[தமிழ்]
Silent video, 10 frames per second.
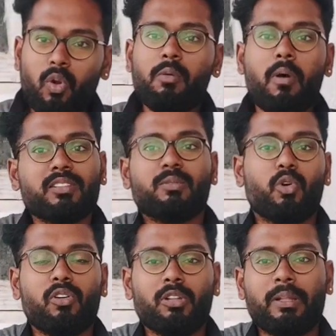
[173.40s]
ஒரு
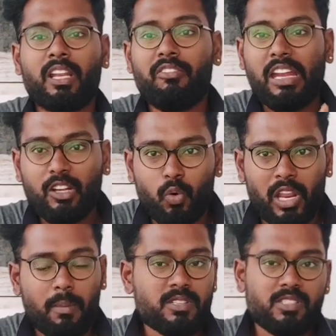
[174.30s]
மாசம் கூட வந்து பாத்தீங்கன்னா வெயிட்
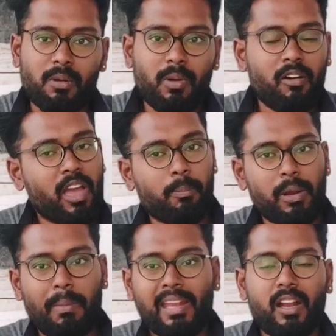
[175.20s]
குறையாம ஸ்டேபிளாவே
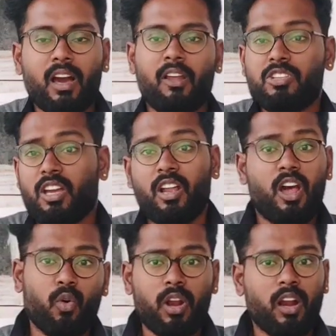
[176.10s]
அப்படி மெயின்டைன் ஆகிற
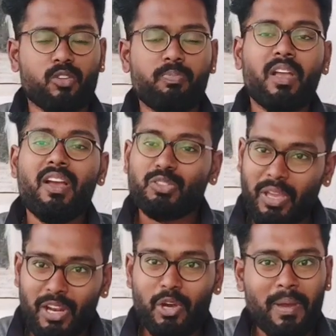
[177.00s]
விஷயங்கள்லாம் கூட நடக்கும் ஸோ
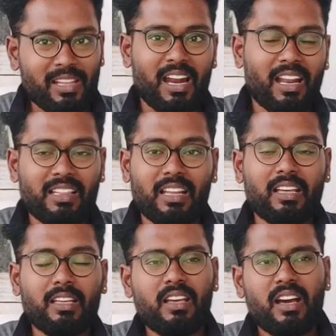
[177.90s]
எனக்குமே அது நடந்திருக்கு